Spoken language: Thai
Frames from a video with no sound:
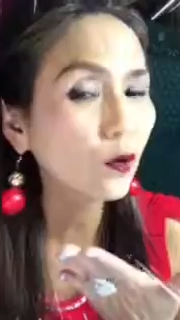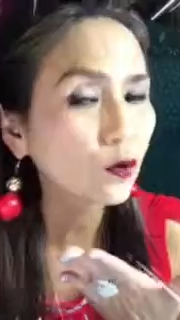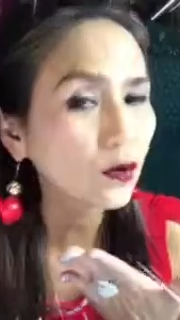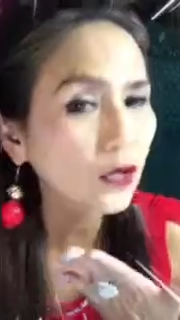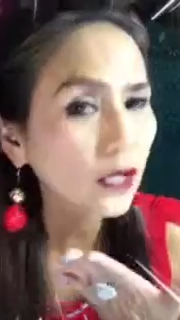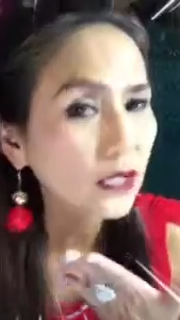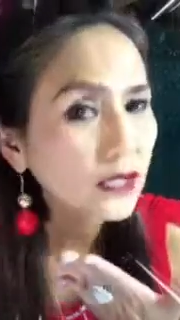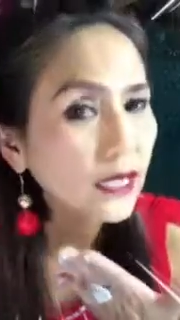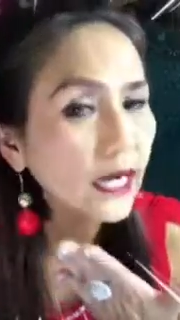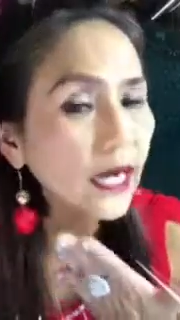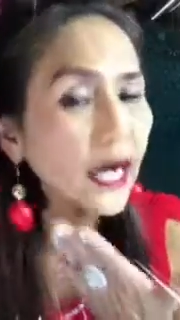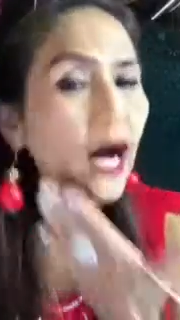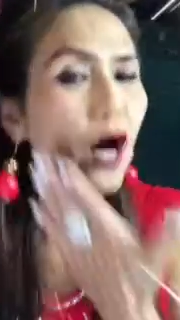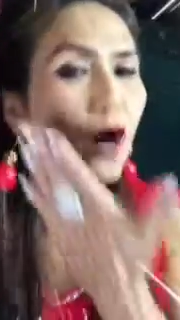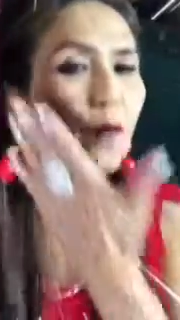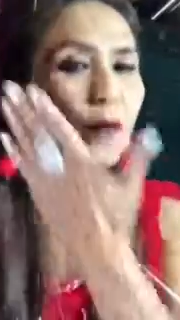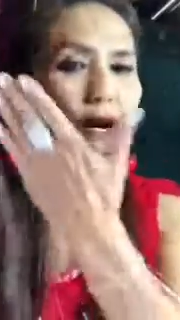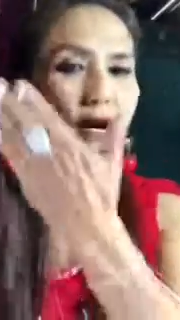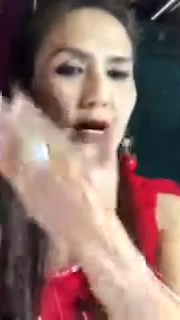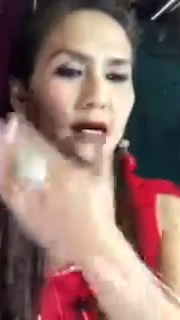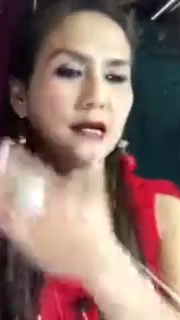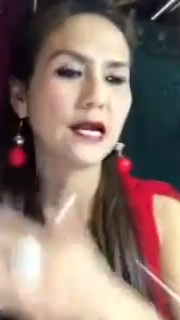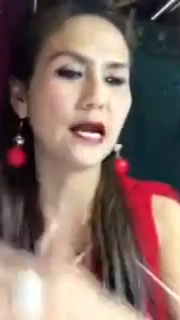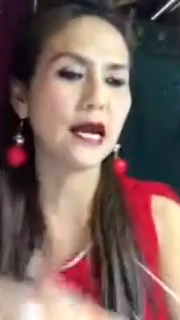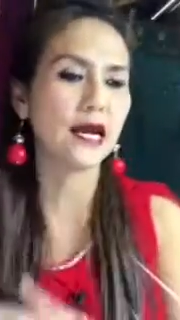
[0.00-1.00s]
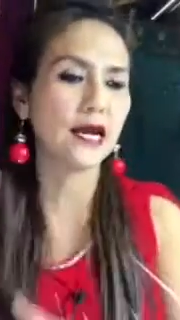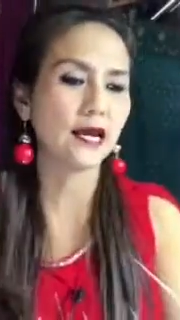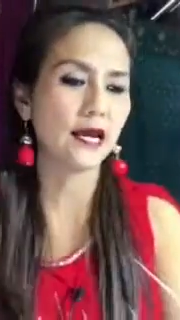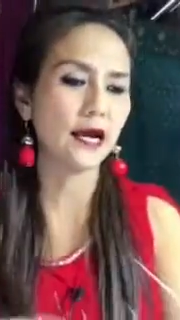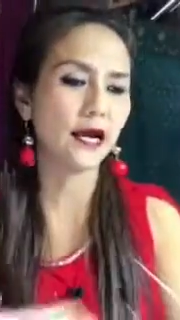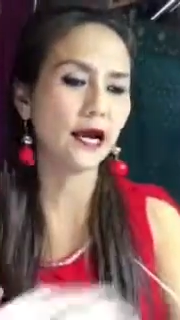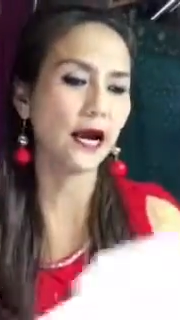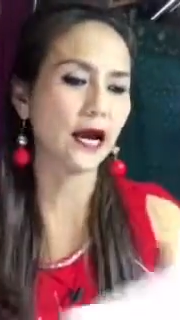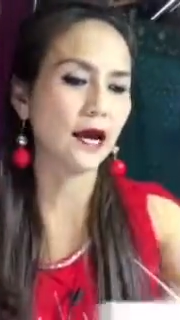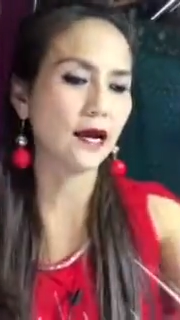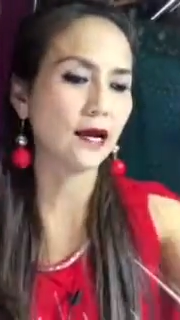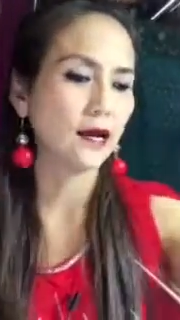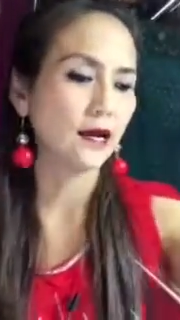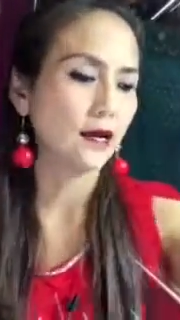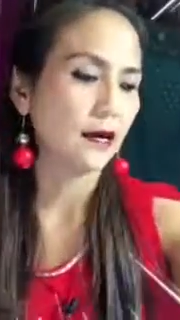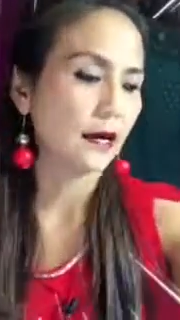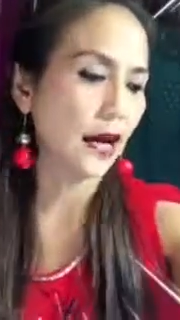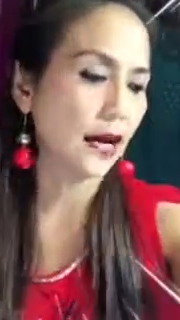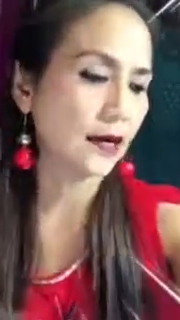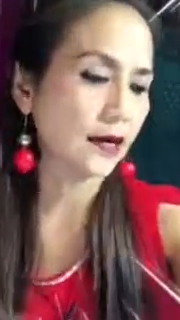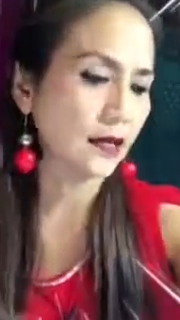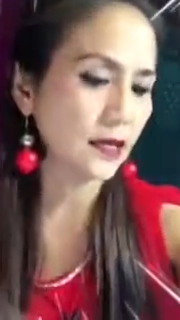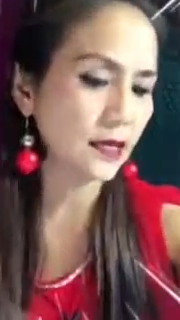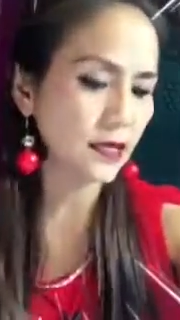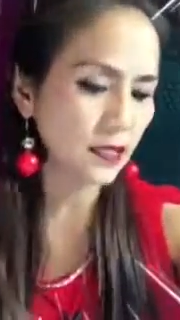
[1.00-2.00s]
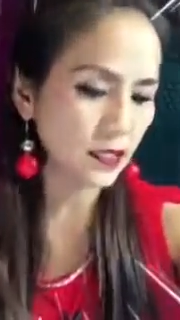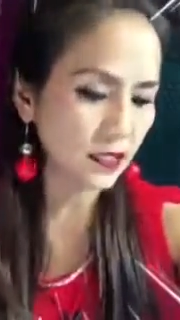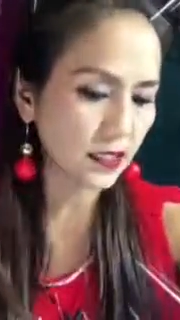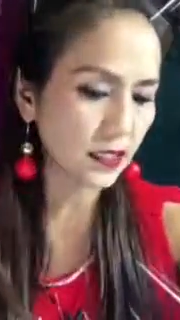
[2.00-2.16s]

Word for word: คุณก็จะเข้าไปข้างในนะคะ อันนี้เรื่อง